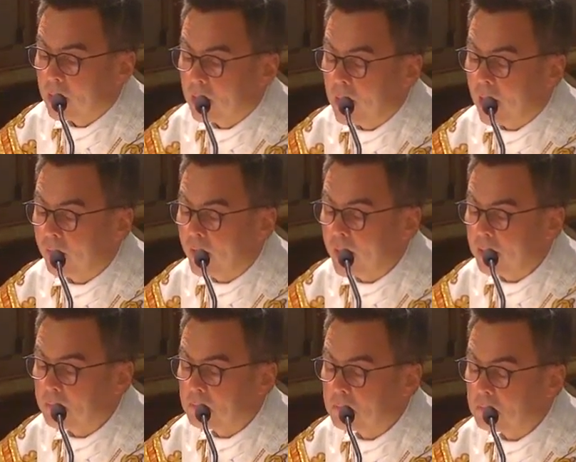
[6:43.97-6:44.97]
Il
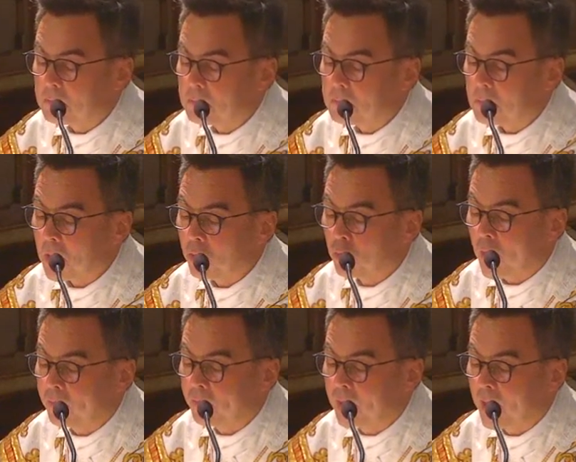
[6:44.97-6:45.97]
avait de
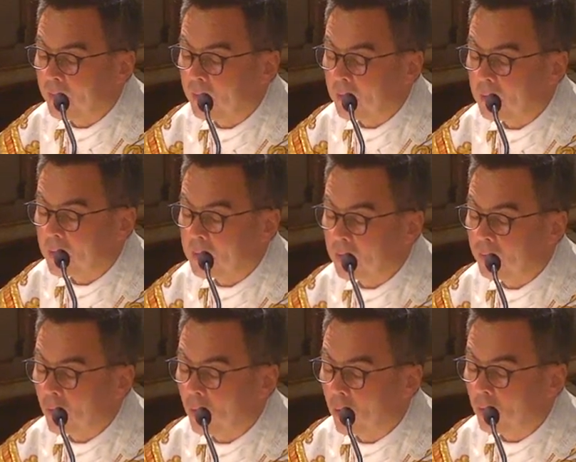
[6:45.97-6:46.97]
la fièvre qui était
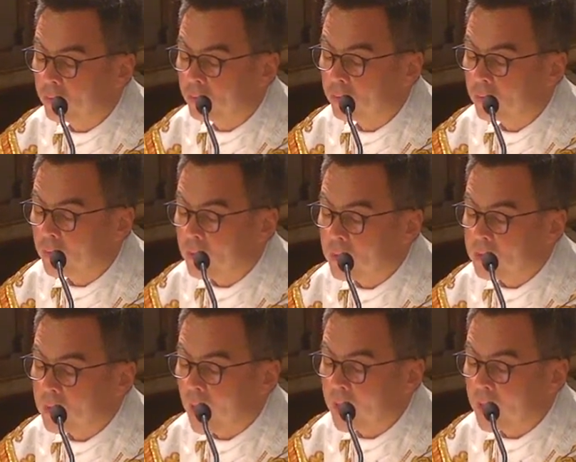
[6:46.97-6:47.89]
violente, sa